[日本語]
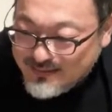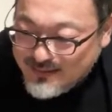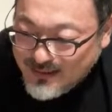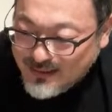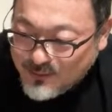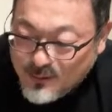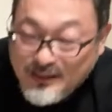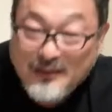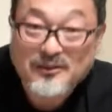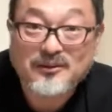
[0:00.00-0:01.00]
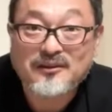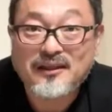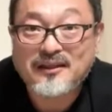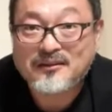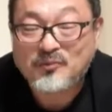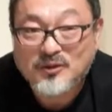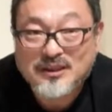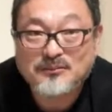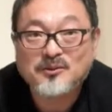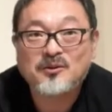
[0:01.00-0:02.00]
ただとにかく、もう
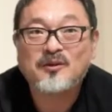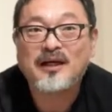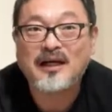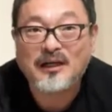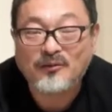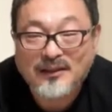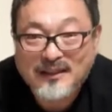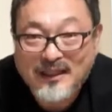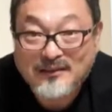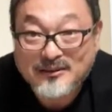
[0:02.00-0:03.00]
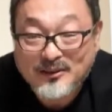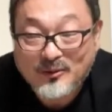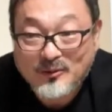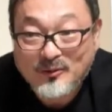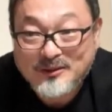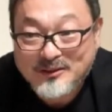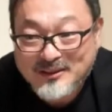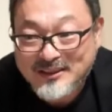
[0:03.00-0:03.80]
自分の中から湧き上がる衝動につき